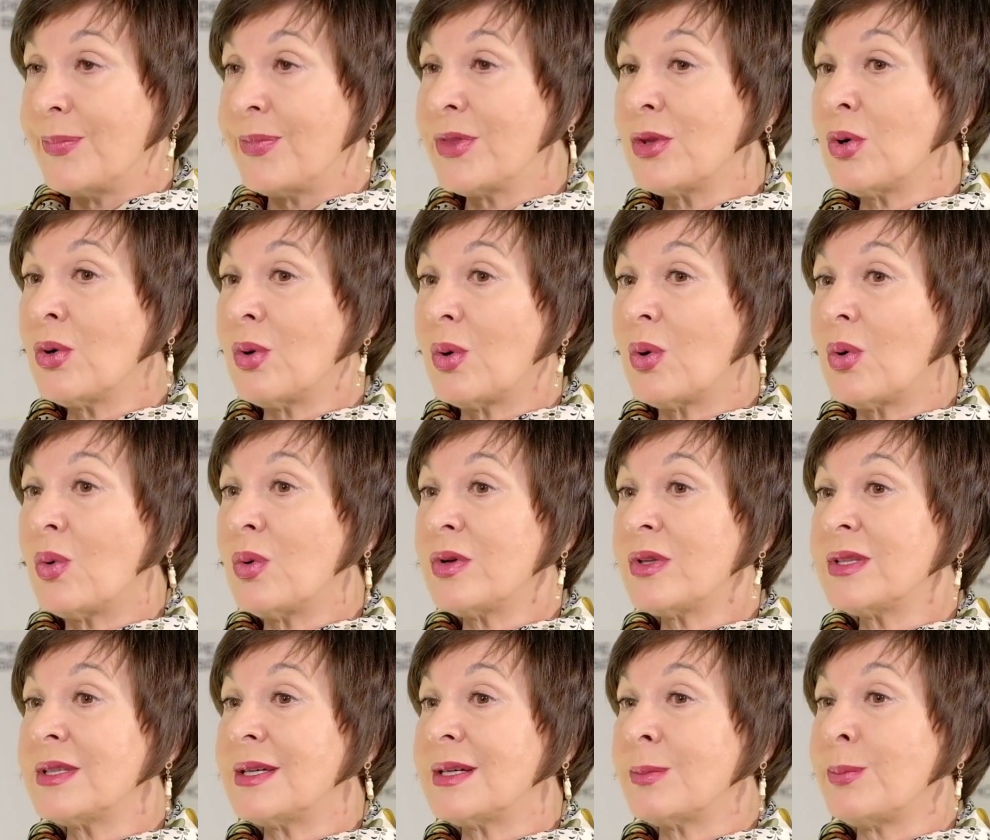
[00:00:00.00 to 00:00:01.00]
но
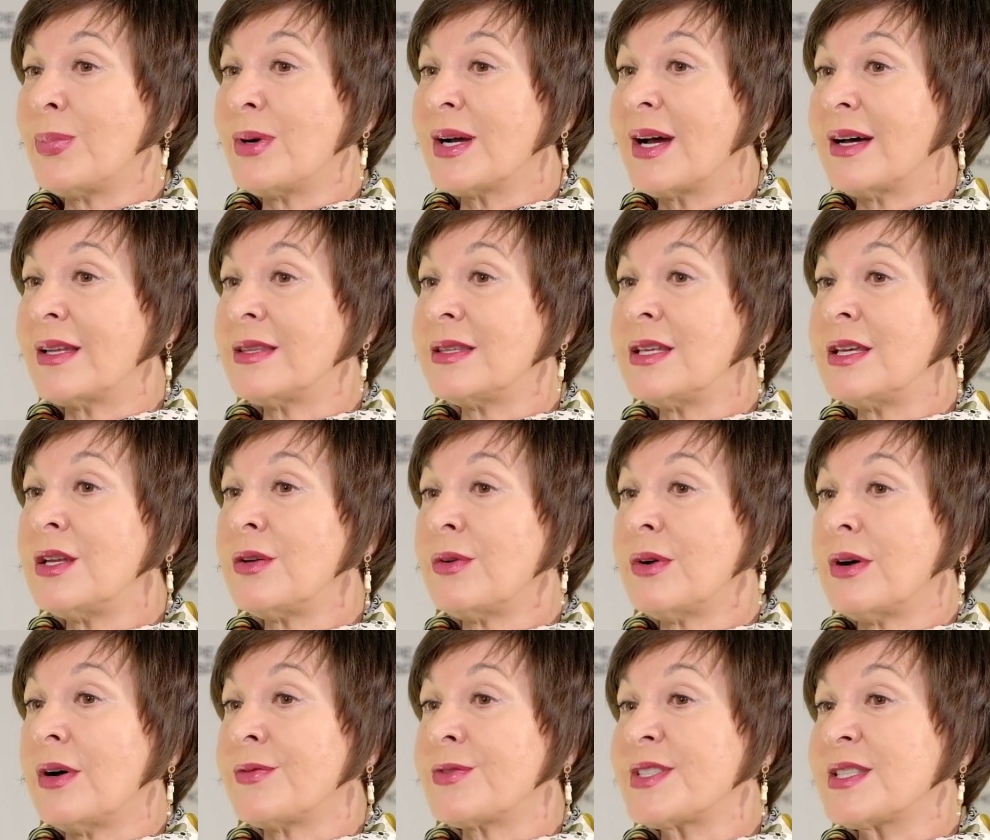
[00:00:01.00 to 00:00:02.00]
он богатырь
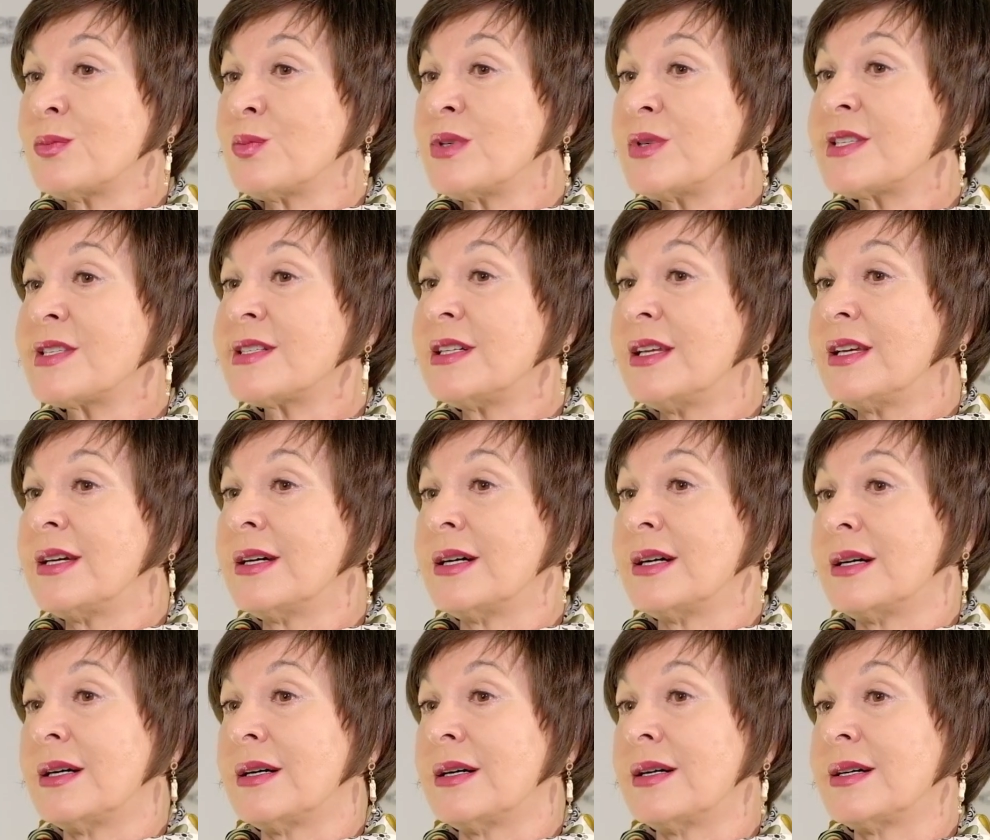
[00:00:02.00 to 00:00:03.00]
в
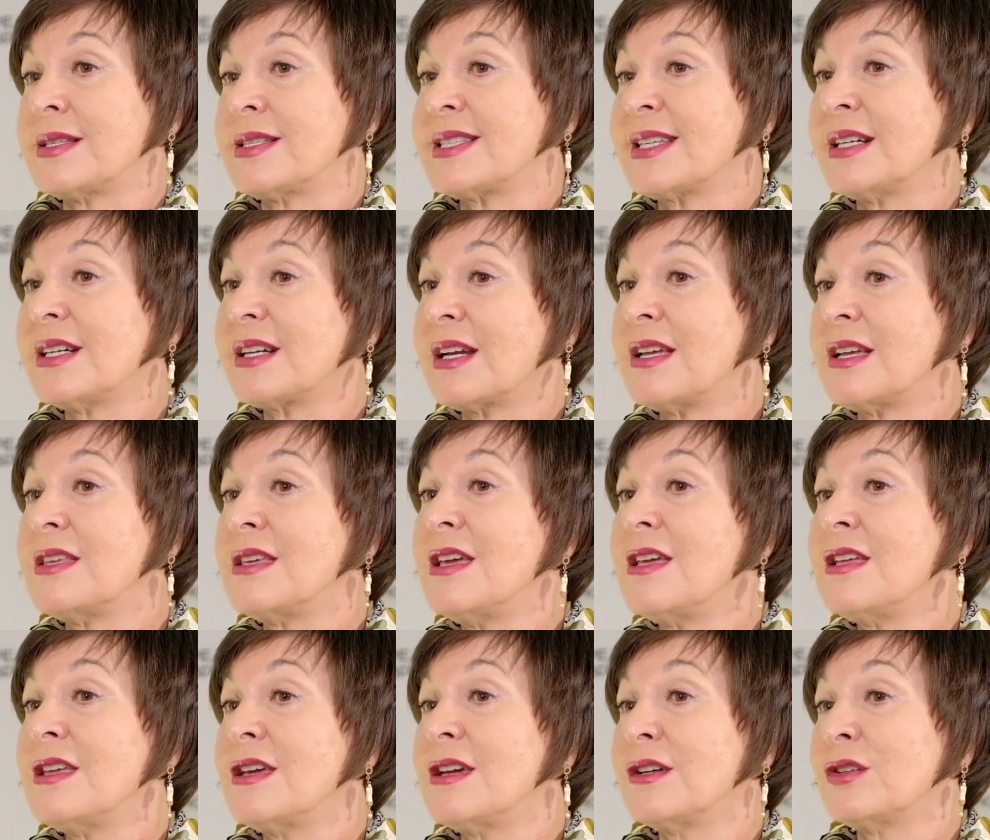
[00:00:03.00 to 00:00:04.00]
смысле а,
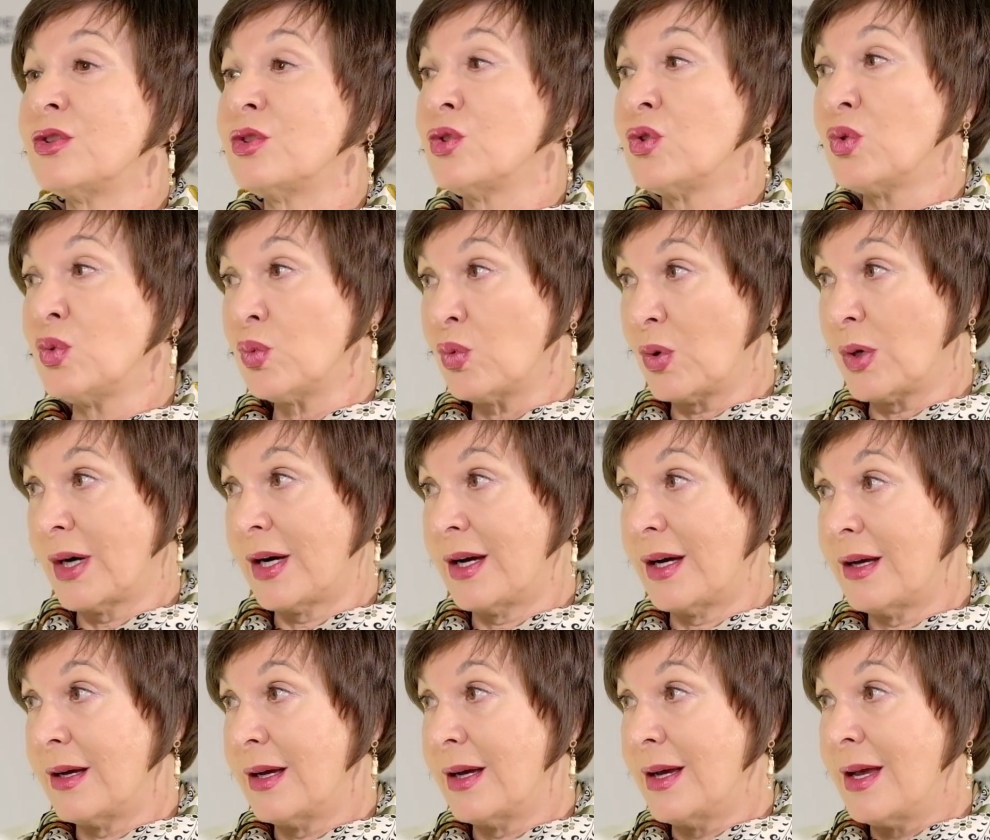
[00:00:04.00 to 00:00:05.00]
сохранения духа,